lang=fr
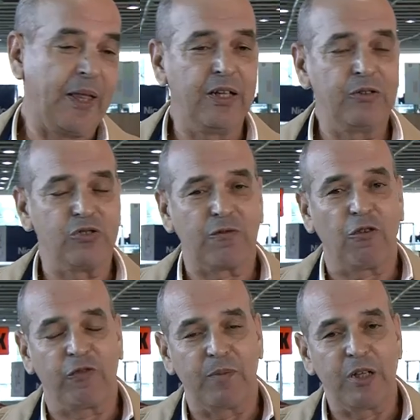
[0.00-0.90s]
Et nous
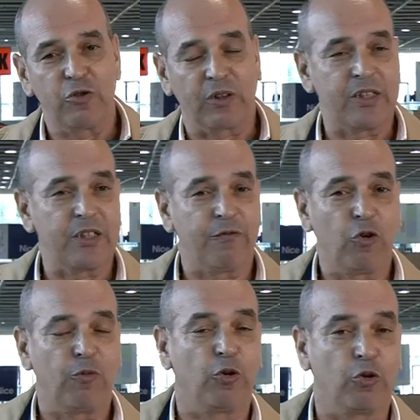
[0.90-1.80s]
avons fait bien sûr des
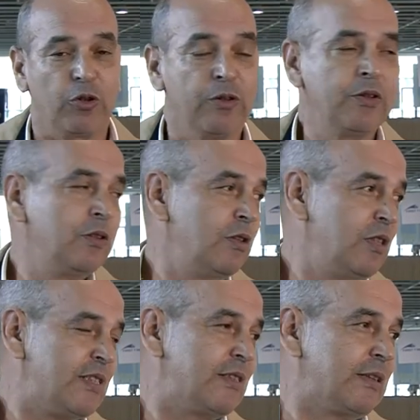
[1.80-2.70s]
efforts pour que
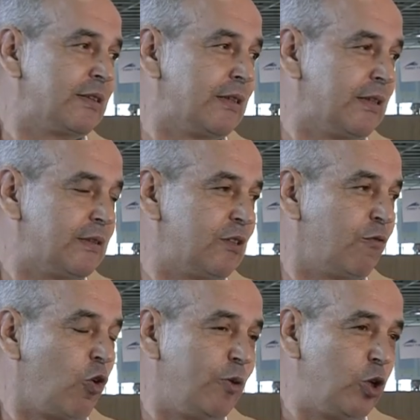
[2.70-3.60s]
cette, euh, cette
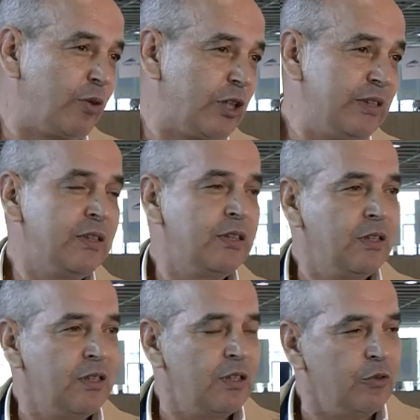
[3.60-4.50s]
flambée de prix
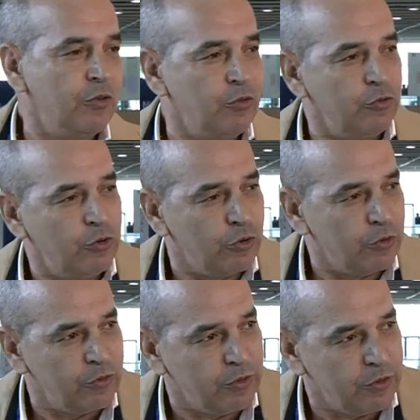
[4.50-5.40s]
ne,
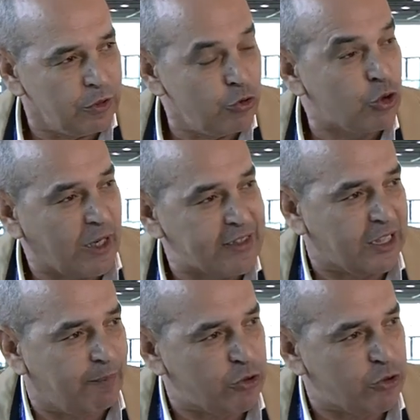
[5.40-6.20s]
euh, se cascade pas,